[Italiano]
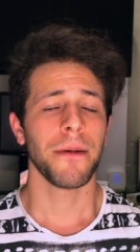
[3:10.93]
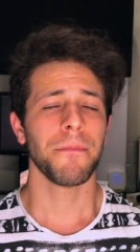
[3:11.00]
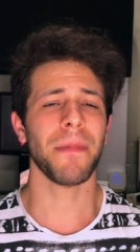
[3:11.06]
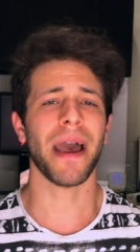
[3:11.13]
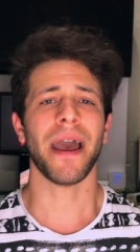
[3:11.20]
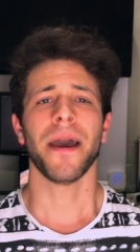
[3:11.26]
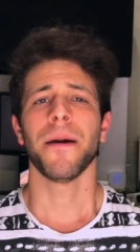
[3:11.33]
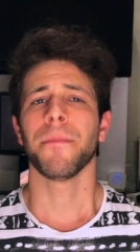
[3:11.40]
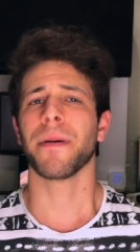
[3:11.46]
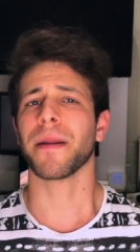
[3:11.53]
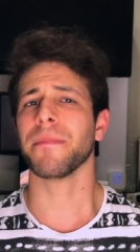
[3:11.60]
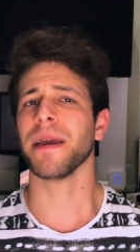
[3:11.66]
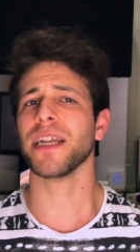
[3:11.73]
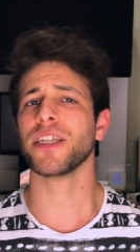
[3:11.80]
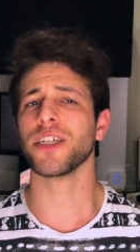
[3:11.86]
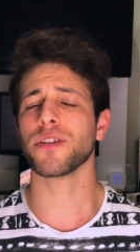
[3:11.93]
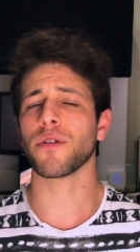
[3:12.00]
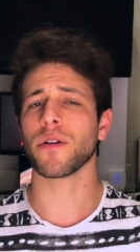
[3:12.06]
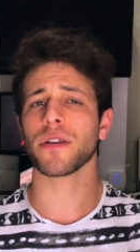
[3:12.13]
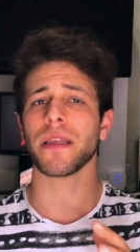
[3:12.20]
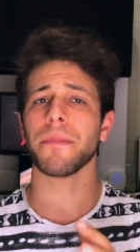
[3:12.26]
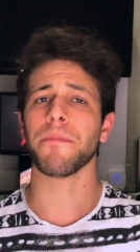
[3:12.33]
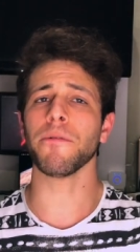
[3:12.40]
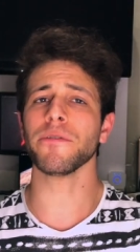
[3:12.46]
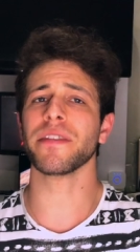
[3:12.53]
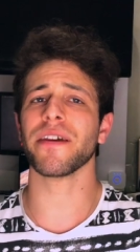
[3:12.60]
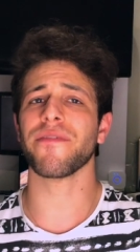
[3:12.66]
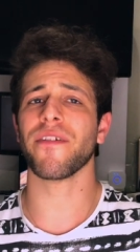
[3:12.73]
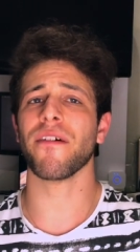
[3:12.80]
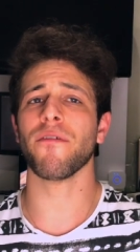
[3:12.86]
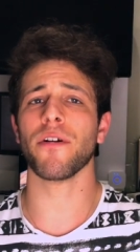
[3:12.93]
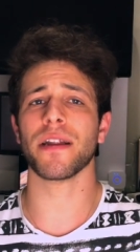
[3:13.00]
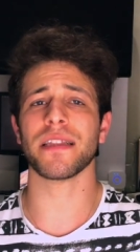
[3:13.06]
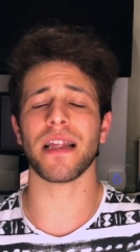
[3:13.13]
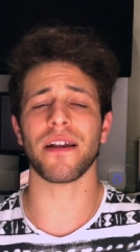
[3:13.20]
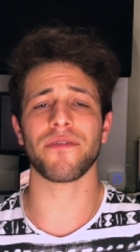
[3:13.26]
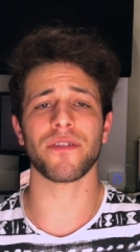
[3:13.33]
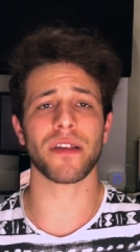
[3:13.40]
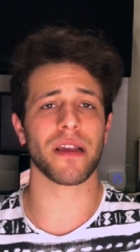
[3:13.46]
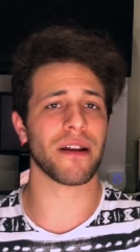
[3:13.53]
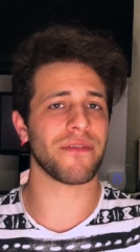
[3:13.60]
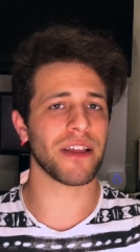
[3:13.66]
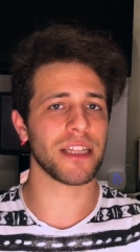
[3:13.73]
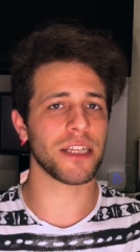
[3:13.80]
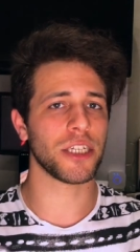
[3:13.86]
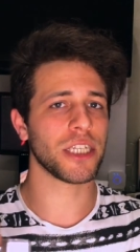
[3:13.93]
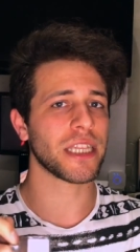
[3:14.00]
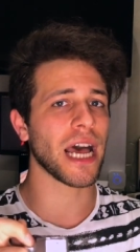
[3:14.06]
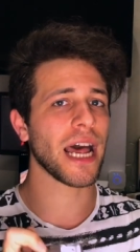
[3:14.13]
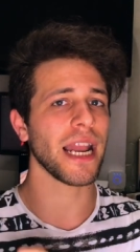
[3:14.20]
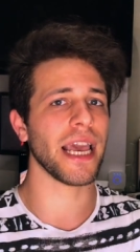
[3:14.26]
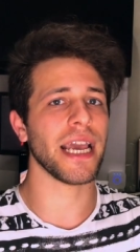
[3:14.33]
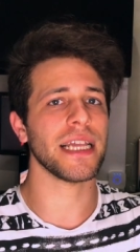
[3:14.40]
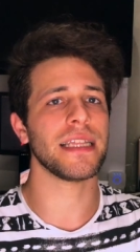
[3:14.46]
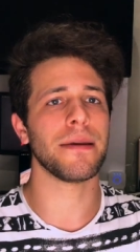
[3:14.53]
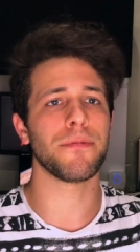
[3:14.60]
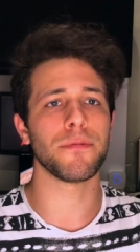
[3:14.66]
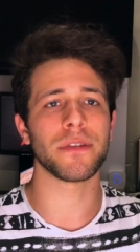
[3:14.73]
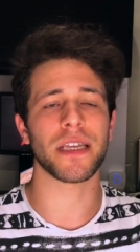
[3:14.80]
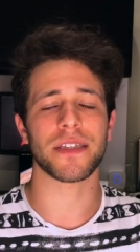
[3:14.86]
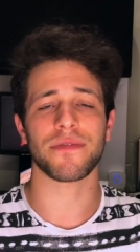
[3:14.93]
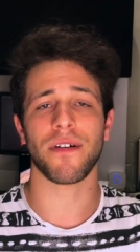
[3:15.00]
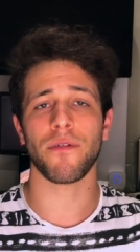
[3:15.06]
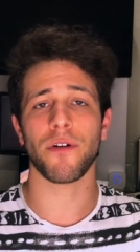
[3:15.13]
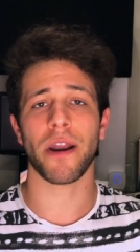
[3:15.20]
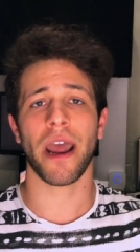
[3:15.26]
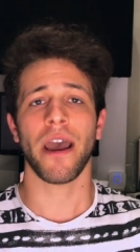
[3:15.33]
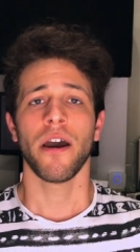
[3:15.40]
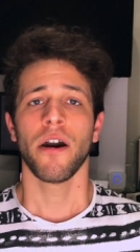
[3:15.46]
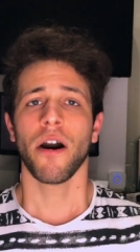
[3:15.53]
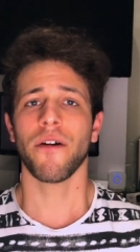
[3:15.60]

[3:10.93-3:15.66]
Beh, per me ci sono dei punti a favore della fotografia digitale e dei punti a sfavore,